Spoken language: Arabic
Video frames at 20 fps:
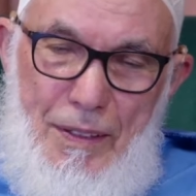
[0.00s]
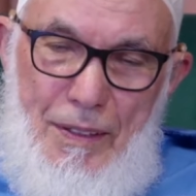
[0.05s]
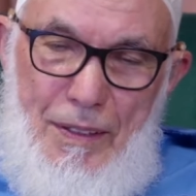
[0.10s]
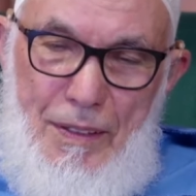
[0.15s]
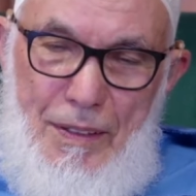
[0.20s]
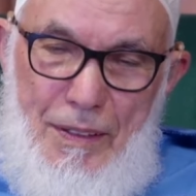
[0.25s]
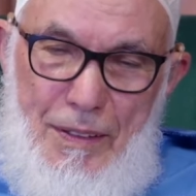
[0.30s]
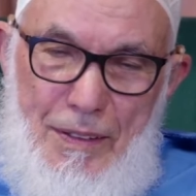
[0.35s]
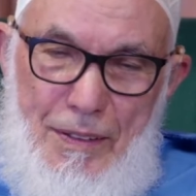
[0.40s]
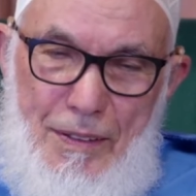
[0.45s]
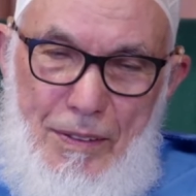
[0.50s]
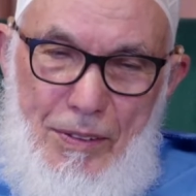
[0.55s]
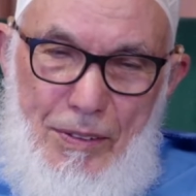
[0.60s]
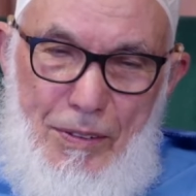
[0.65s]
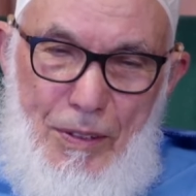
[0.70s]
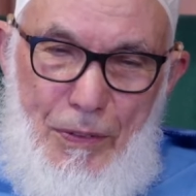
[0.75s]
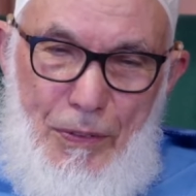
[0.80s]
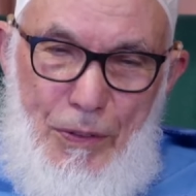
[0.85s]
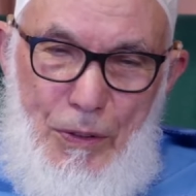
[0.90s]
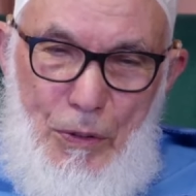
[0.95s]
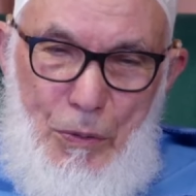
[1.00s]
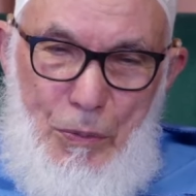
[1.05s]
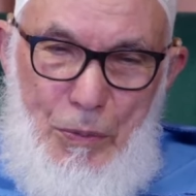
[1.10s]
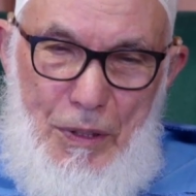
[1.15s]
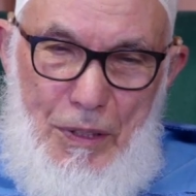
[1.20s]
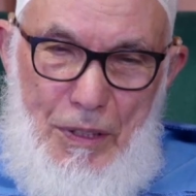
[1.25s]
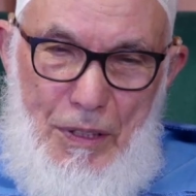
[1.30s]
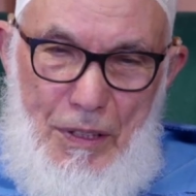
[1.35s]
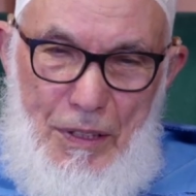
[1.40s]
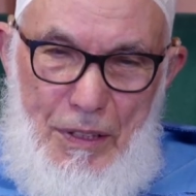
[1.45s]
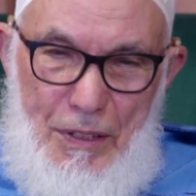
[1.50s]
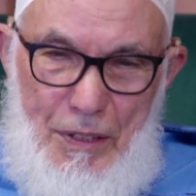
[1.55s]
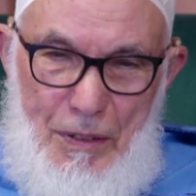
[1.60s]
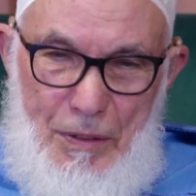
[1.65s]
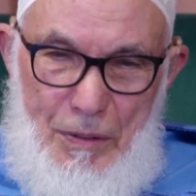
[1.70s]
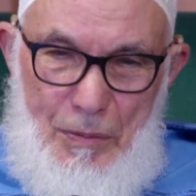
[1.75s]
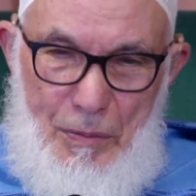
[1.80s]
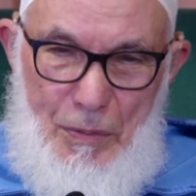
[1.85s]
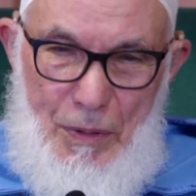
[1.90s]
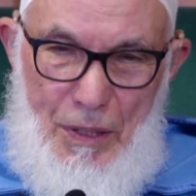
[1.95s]
آه نستفيد من
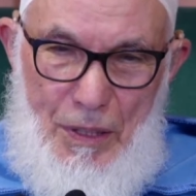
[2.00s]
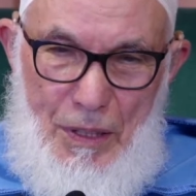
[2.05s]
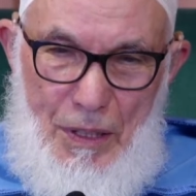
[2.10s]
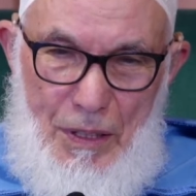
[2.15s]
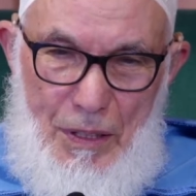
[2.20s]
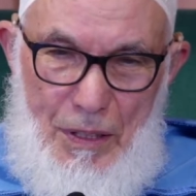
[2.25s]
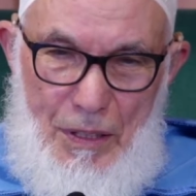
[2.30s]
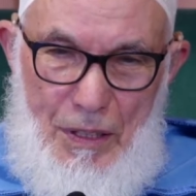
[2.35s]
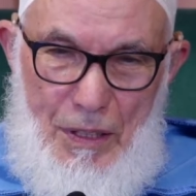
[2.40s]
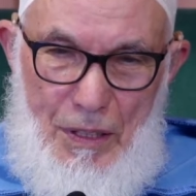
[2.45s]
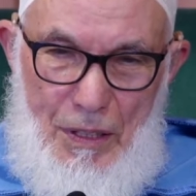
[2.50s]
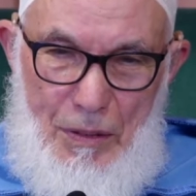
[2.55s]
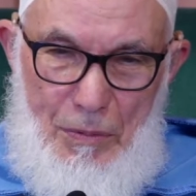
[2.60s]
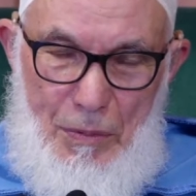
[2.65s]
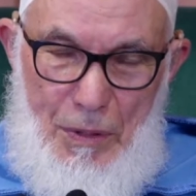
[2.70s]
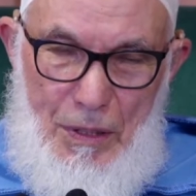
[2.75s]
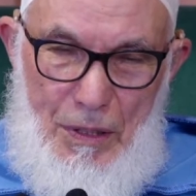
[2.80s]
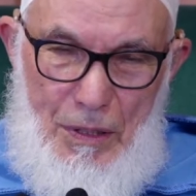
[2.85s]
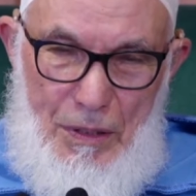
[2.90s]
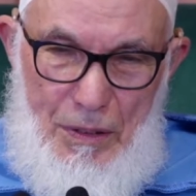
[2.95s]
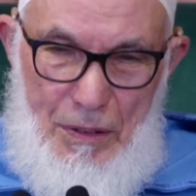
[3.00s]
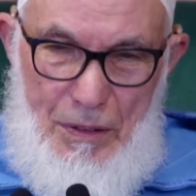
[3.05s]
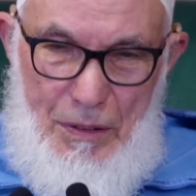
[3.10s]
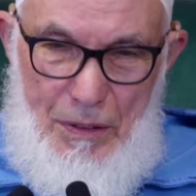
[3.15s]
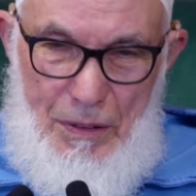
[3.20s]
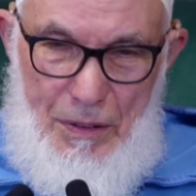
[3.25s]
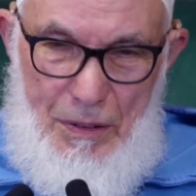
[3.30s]
من الآية الكريمة